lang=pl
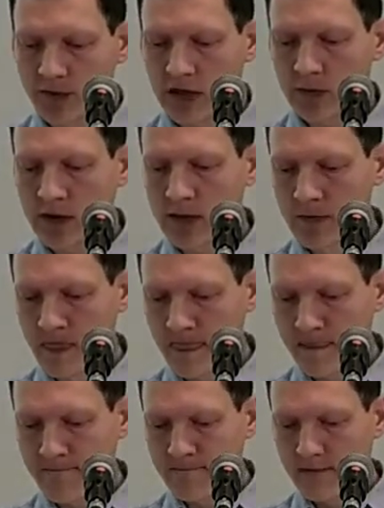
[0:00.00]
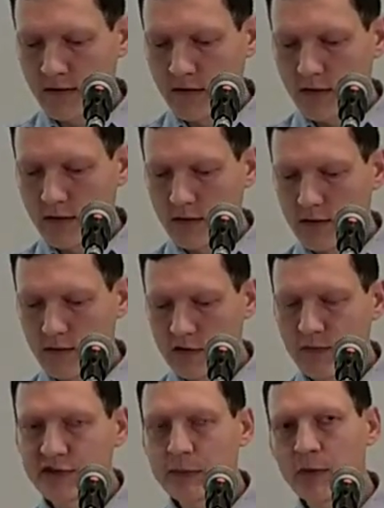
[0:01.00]
światła.
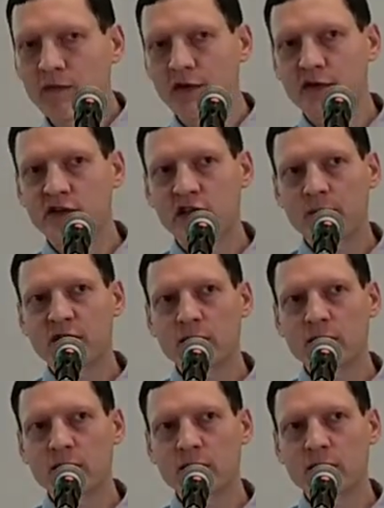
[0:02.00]
Więc można powiedzieć, że ta